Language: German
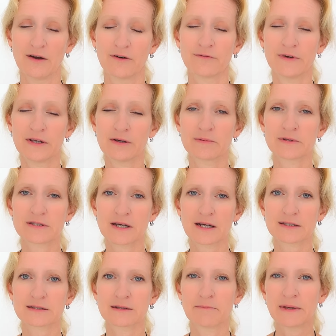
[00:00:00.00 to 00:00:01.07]
Und wenn du aber
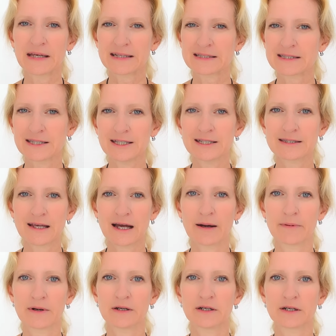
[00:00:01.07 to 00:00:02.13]
sagst, mich zieht es
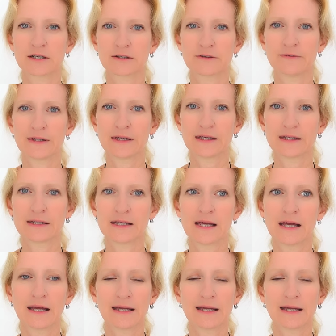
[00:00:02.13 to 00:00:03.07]
aber irgendwie in,